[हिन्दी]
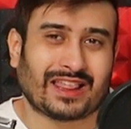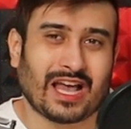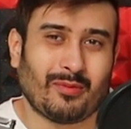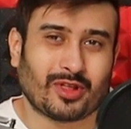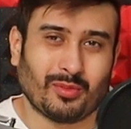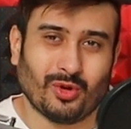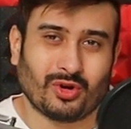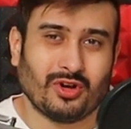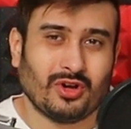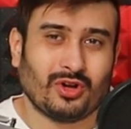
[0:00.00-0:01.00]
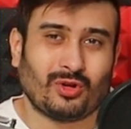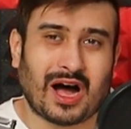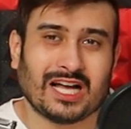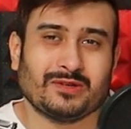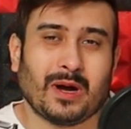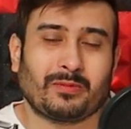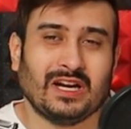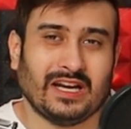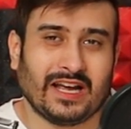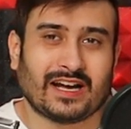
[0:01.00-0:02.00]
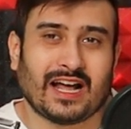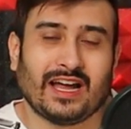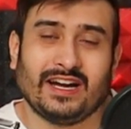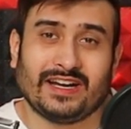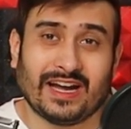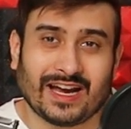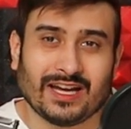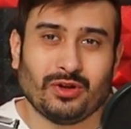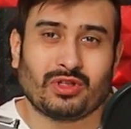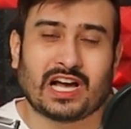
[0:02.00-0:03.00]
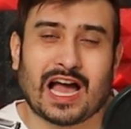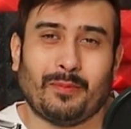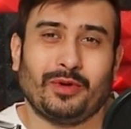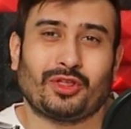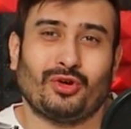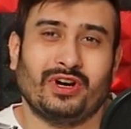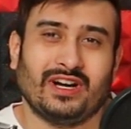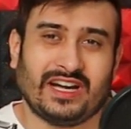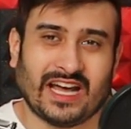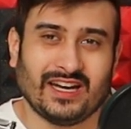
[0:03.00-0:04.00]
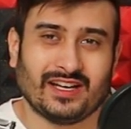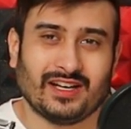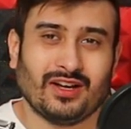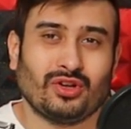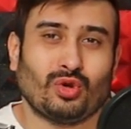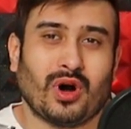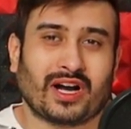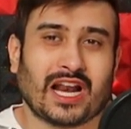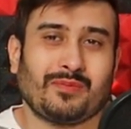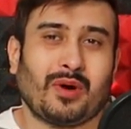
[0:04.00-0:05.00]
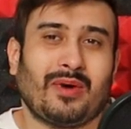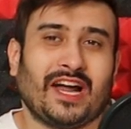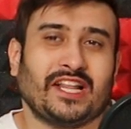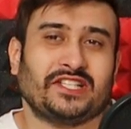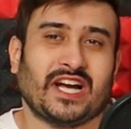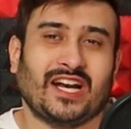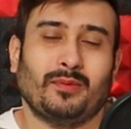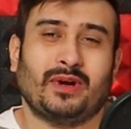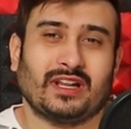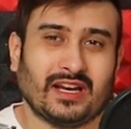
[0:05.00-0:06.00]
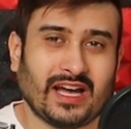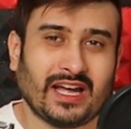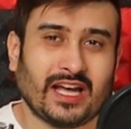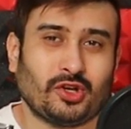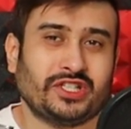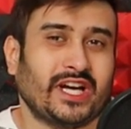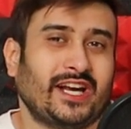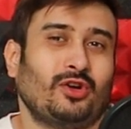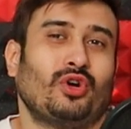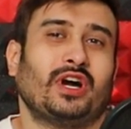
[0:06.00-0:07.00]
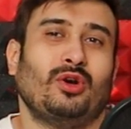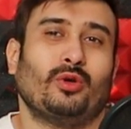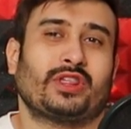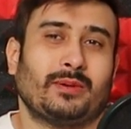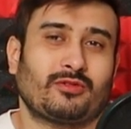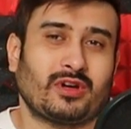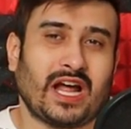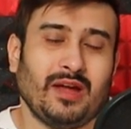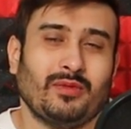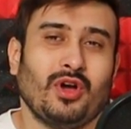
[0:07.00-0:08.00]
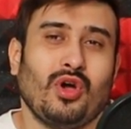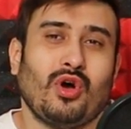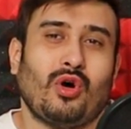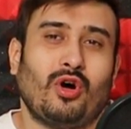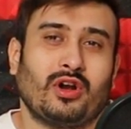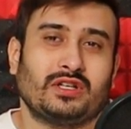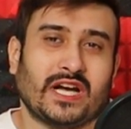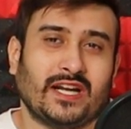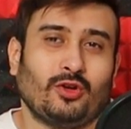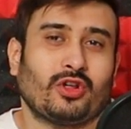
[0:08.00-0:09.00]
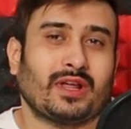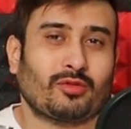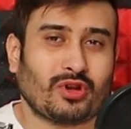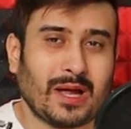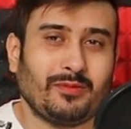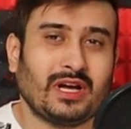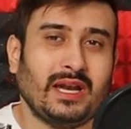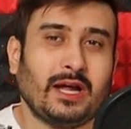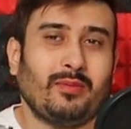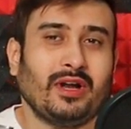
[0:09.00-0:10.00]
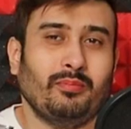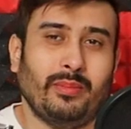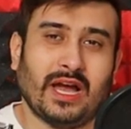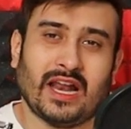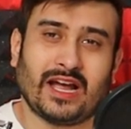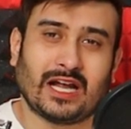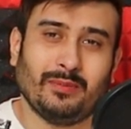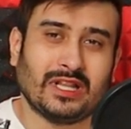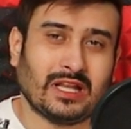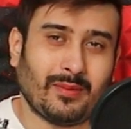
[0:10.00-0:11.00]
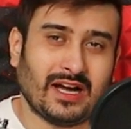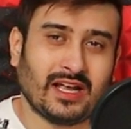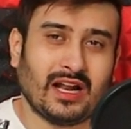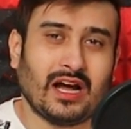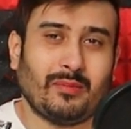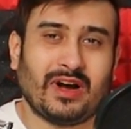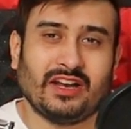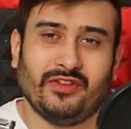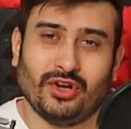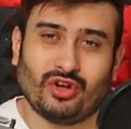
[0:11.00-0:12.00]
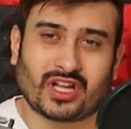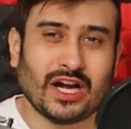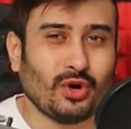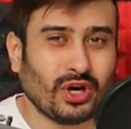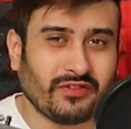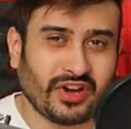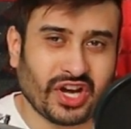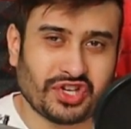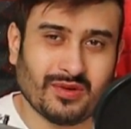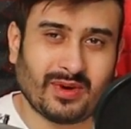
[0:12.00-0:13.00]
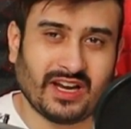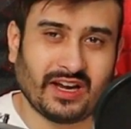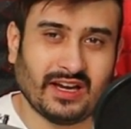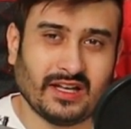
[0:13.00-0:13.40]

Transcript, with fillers: कैसे आप सब लोग तो आज मैं आपके लिए लेकर आए हैं टेक न्यूज का एपिसोड टेन तो अगर आप हमारे इस चैनल पर नए हैं तो चैनल को कर लो सब्सक्राइब और चैनल को सब्सक्राइब करने के बाद बेल आइकन भी दबा देना हमारी वीडियोस का नोटिफिकेशन पाने